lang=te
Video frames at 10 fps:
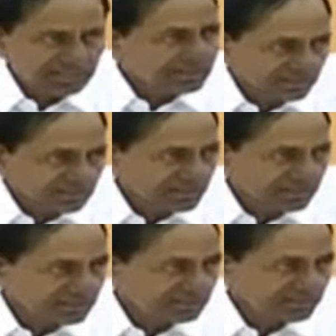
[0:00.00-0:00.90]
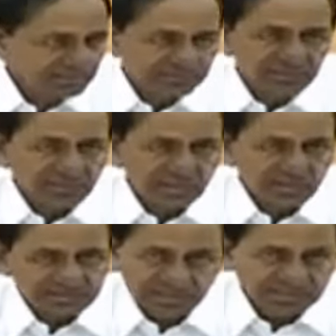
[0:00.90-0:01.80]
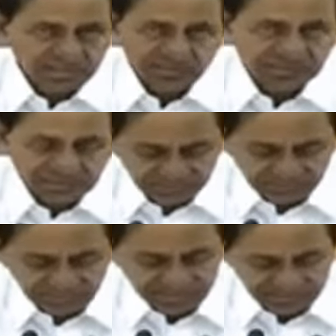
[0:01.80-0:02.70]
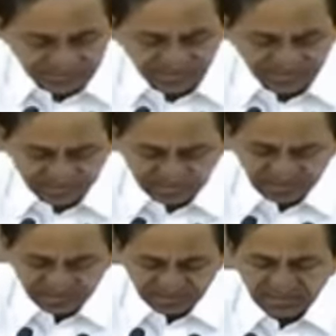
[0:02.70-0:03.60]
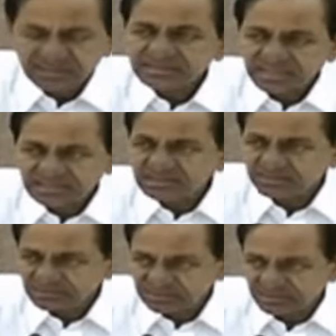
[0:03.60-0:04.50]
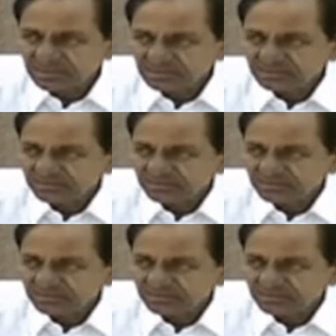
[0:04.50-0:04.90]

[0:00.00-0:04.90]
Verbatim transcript: ఎత్తాల్సిన అవసరం లేదు అనవసరంగా దాని గురించి పెద్ద చింత చేయాల్సినటువంటి అవసరం లేదు